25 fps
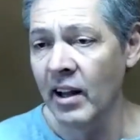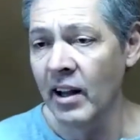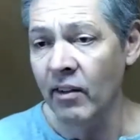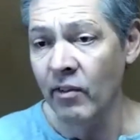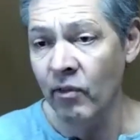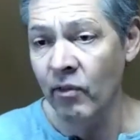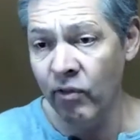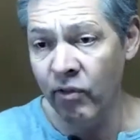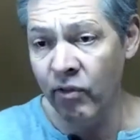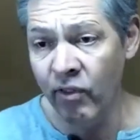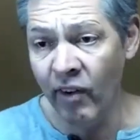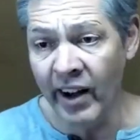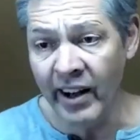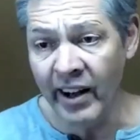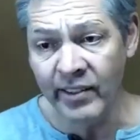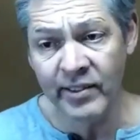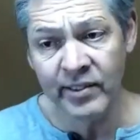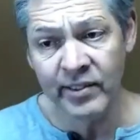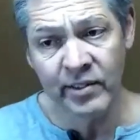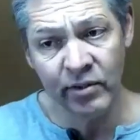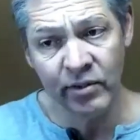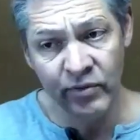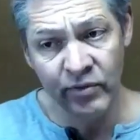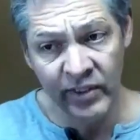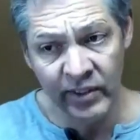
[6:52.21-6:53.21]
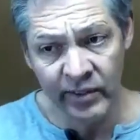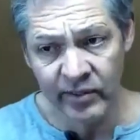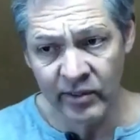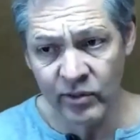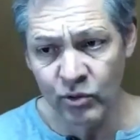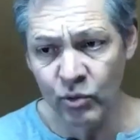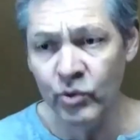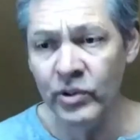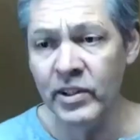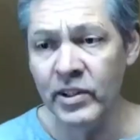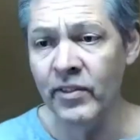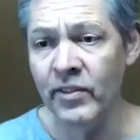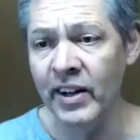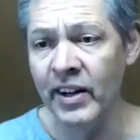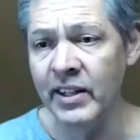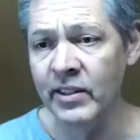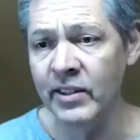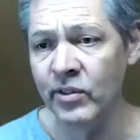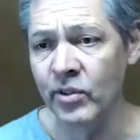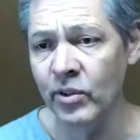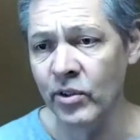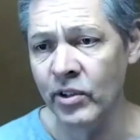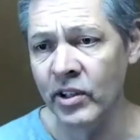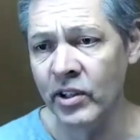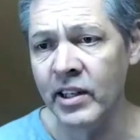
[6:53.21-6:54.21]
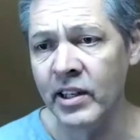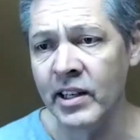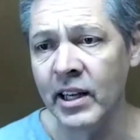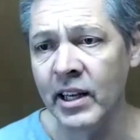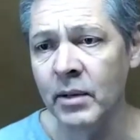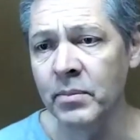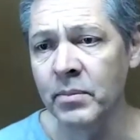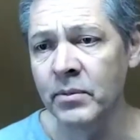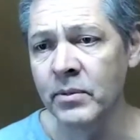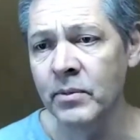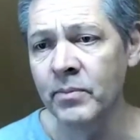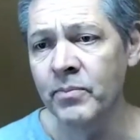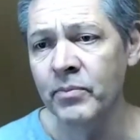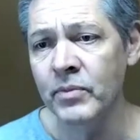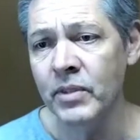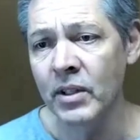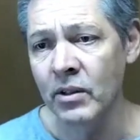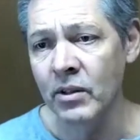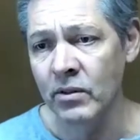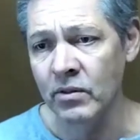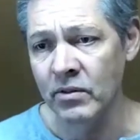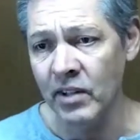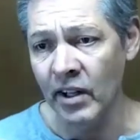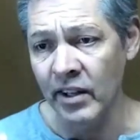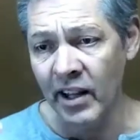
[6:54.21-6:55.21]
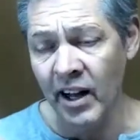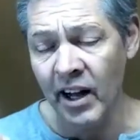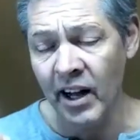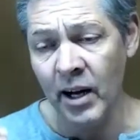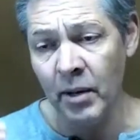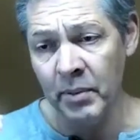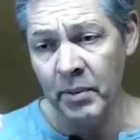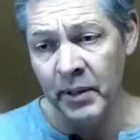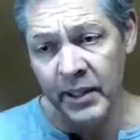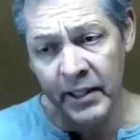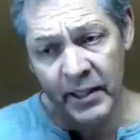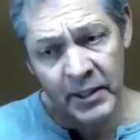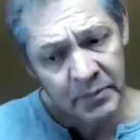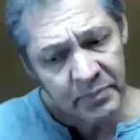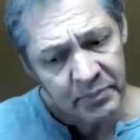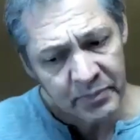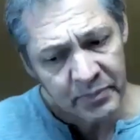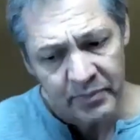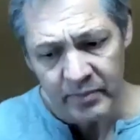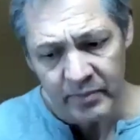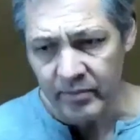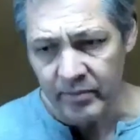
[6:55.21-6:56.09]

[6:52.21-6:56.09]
Was willst du der Welt zurückgeben? Und dann habe ich